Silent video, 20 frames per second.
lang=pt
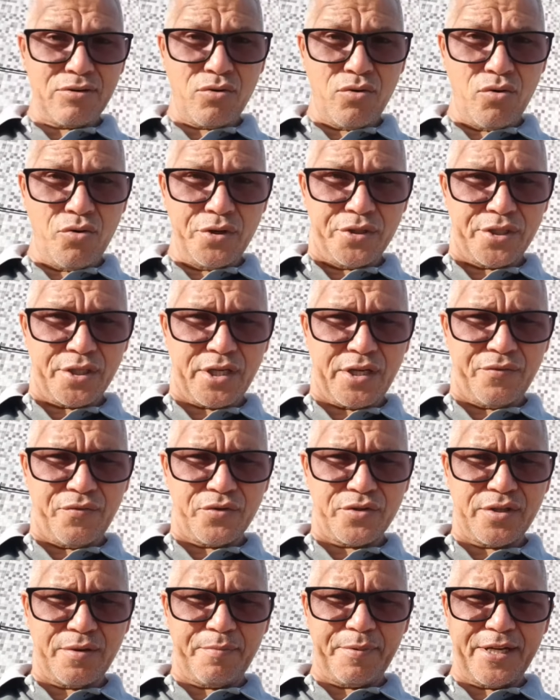coisa que
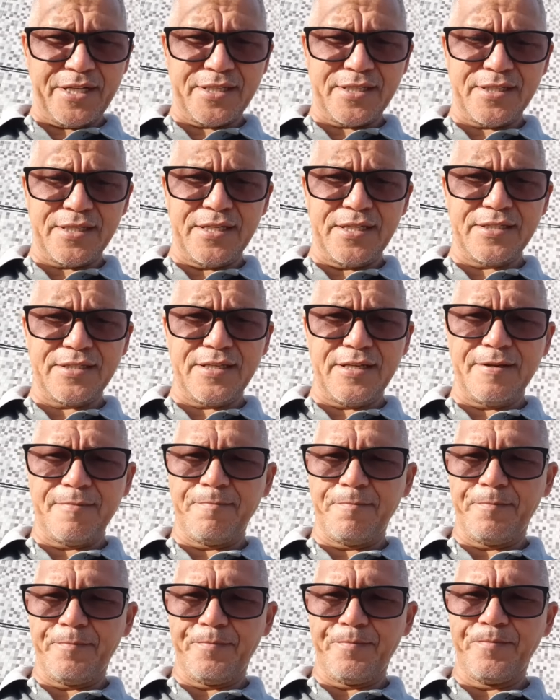você precisa
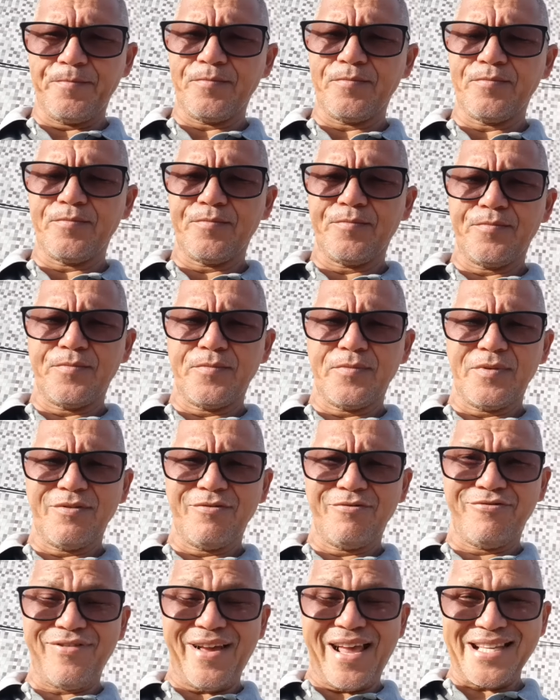
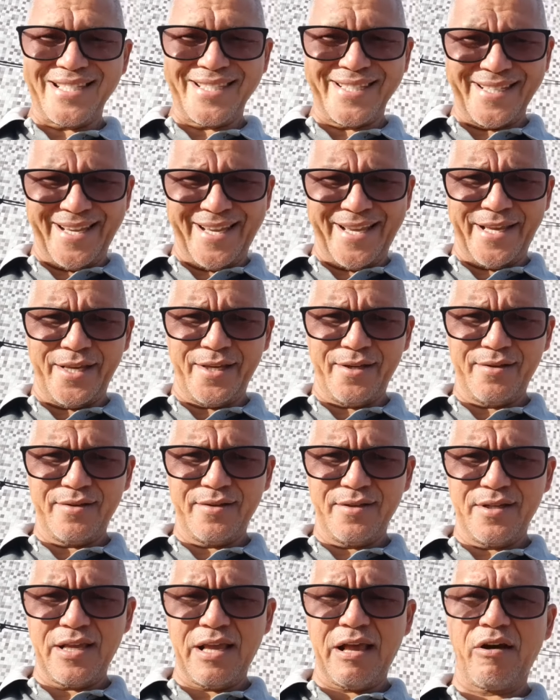fazer.
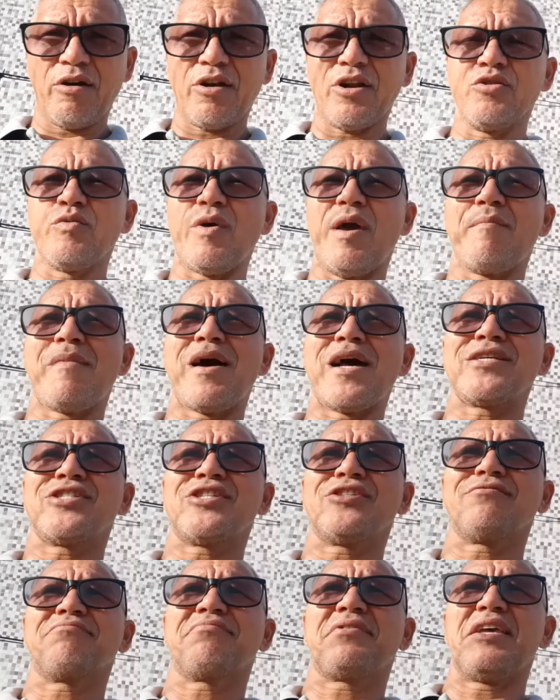Agora não é
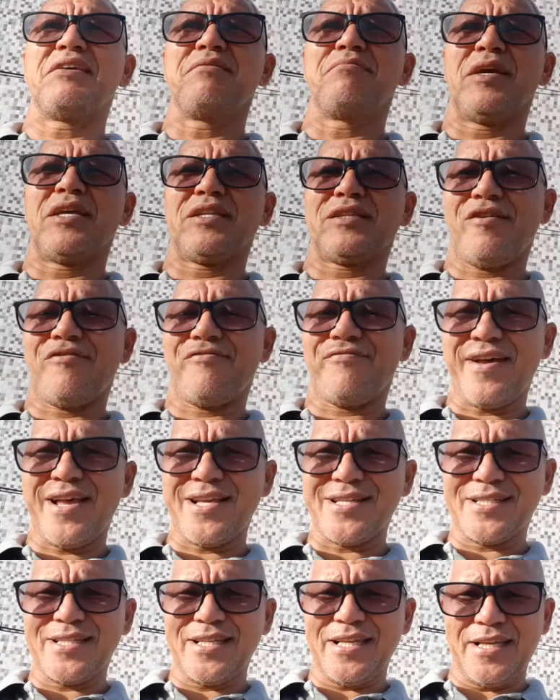mais ter em mente, é
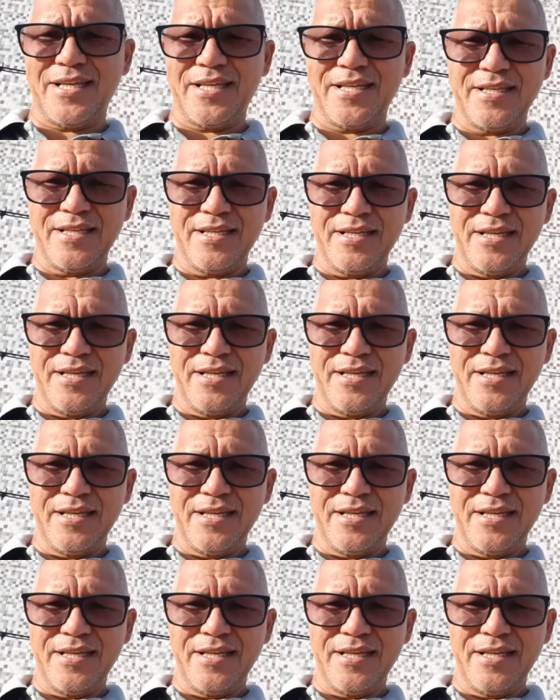fazer.